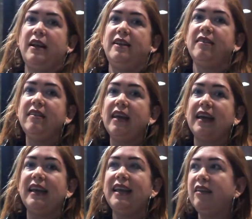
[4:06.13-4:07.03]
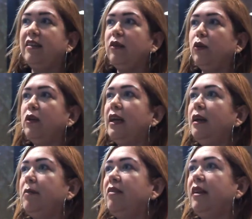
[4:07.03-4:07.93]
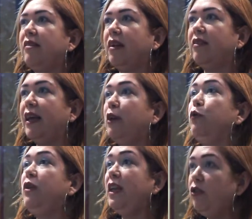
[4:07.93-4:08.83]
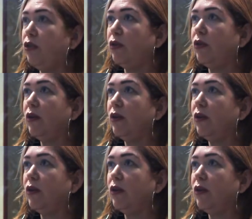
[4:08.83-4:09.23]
él decía que el éxito está en especializarse en un nicho.